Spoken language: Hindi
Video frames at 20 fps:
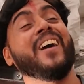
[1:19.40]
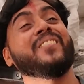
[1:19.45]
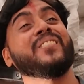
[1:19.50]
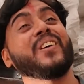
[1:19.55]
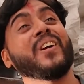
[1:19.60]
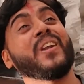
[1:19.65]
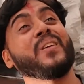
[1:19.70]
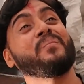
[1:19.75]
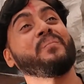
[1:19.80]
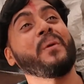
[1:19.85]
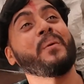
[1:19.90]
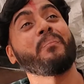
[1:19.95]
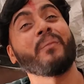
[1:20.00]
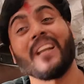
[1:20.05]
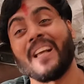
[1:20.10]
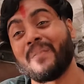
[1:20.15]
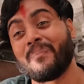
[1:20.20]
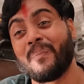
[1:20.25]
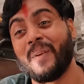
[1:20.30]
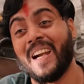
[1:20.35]
हम कल
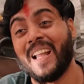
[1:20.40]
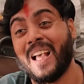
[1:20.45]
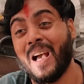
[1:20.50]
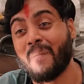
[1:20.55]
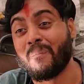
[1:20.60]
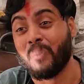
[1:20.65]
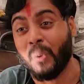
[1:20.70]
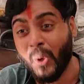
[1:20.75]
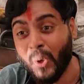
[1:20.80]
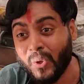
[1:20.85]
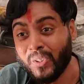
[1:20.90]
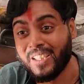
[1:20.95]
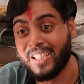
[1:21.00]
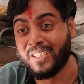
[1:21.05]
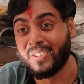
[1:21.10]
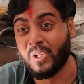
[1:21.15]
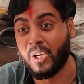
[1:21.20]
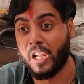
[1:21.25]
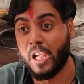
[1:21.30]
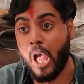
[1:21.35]
पीपल का पेड़ का भूत
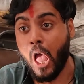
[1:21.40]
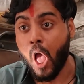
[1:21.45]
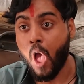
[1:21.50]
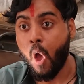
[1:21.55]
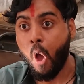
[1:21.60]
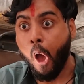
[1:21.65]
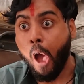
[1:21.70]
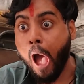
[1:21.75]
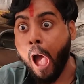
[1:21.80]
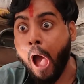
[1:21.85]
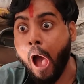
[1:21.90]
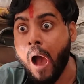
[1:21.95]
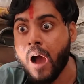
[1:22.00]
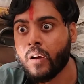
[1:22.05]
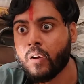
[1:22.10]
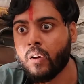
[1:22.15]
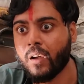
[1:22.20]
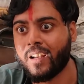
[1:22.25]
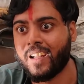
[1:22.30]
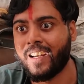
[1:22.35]
है तोरा का
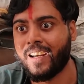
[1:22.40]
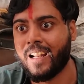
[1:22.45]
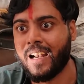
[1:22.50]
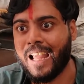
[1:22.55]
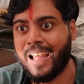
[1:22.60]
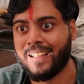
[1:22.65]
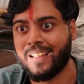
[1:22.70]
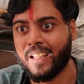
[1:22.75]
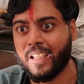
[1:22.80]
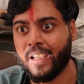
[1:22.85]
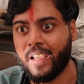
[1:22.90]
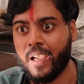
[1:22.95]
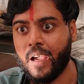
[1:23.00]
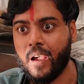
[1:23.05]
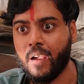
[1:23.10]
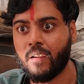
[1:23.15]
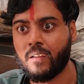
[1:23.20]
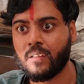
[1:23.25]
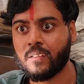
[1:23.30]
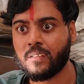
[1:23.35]
करके डरा देंगे